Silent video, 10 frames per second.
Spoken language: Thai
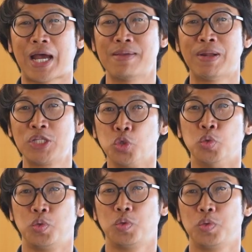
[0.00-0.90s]
ใช้บรรจุ
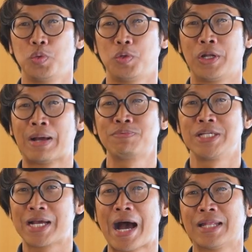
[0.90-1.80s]
นะครับสิ
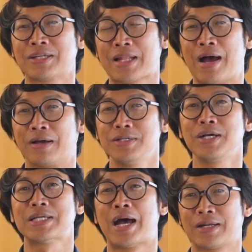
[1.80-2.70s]
นค้าต่างๆ เนื่อ
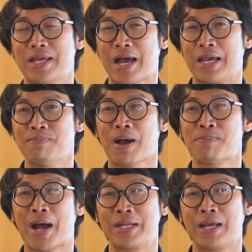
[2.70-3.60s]
งจากในไหบาง
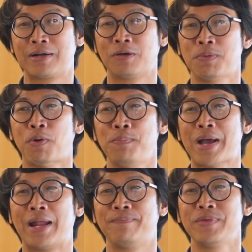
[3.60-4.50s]
ใบเนี่ยเราได้พบ
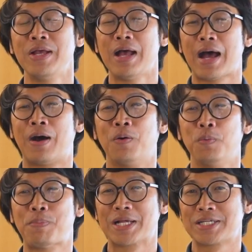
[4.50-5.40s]
การเอา
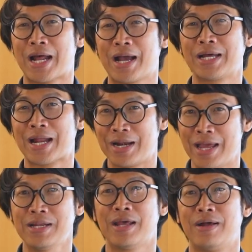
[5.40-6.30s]
ภาชนะขนาด
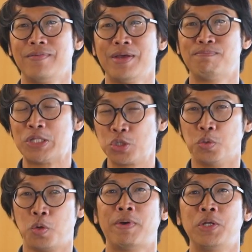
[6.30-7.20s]
เล็กเนี่ยบรรจุ
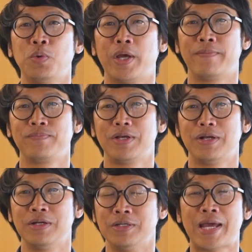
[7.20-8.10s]
ลงไปด้วย
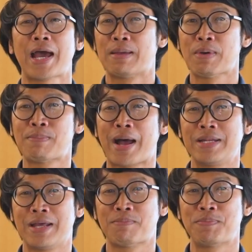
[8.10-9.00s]
หรือในหายบางใบ
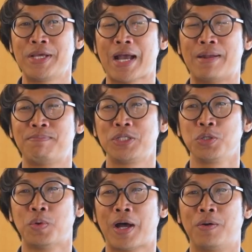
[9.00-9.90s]
เนี่ยมันมีการบรร
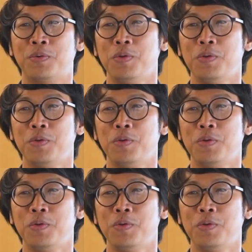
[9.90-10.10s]
จุเอา